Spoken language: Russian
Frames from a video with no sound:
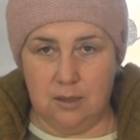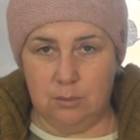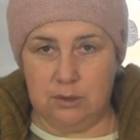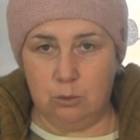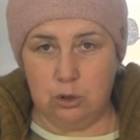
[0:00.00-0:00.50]

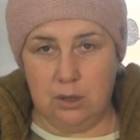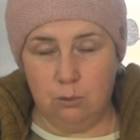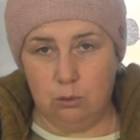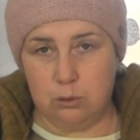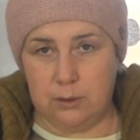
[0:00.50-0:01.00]
Потому что на
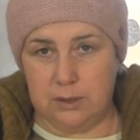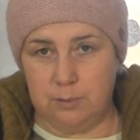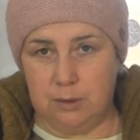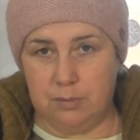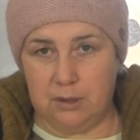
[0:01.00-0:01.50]
улицу я
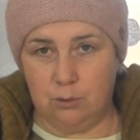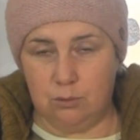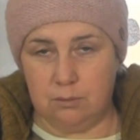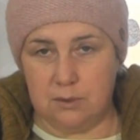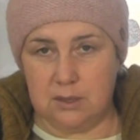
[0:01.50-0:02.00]
теперь
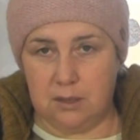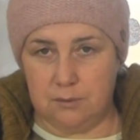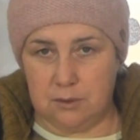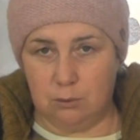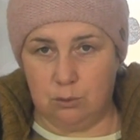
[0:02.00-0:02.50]
пойду, скорее
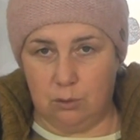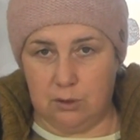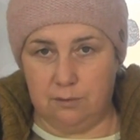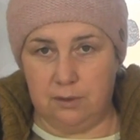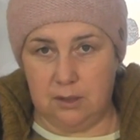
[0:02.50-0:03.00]
всего,
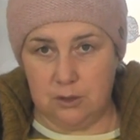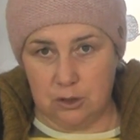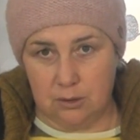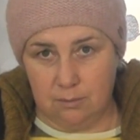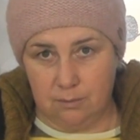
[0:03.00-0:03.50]
только
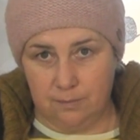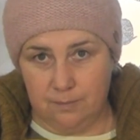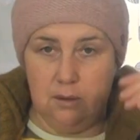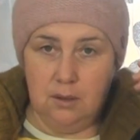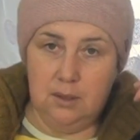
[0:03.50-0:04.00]
вечером.
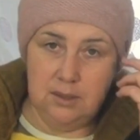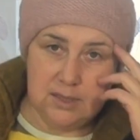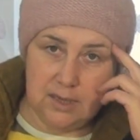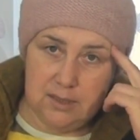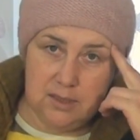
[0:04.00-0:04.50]

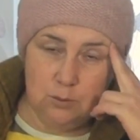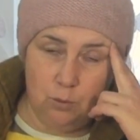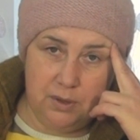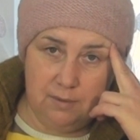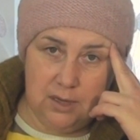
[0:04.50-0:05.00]
С
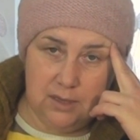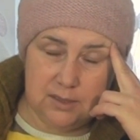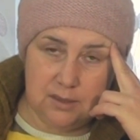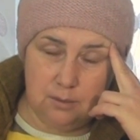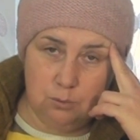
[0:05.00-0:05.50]
хозяйством
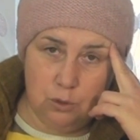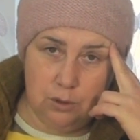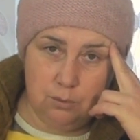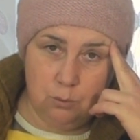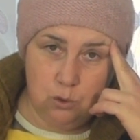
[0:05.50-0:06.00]
управляется
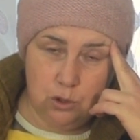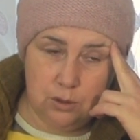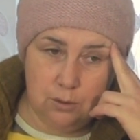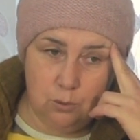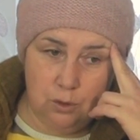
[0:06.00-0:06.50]
мой
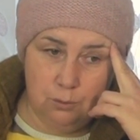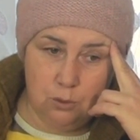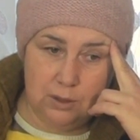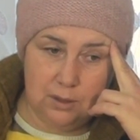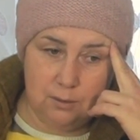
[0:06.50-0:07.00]
муж. У
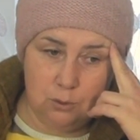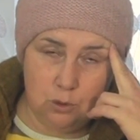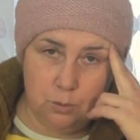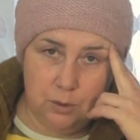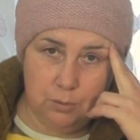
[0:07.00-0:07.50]
него для того,
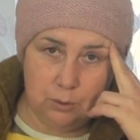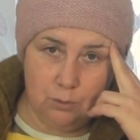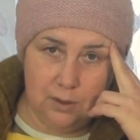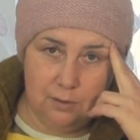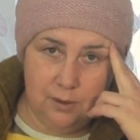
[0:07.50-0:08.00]
чтобы не
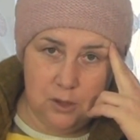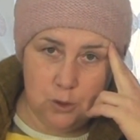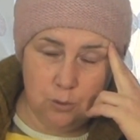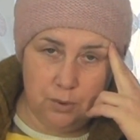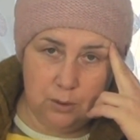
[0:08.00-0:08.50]
продувал
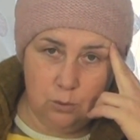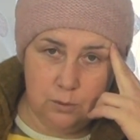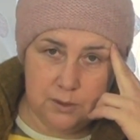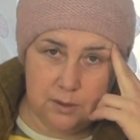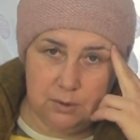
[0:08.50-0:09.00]
вечер, он
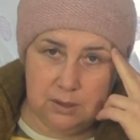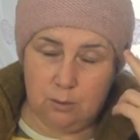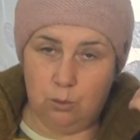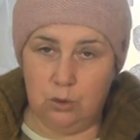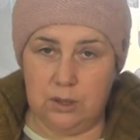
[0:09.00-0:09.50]
придумал себе
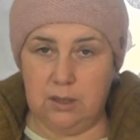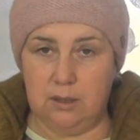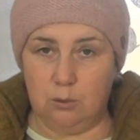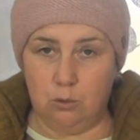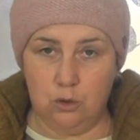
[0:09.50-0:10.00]
такую накидку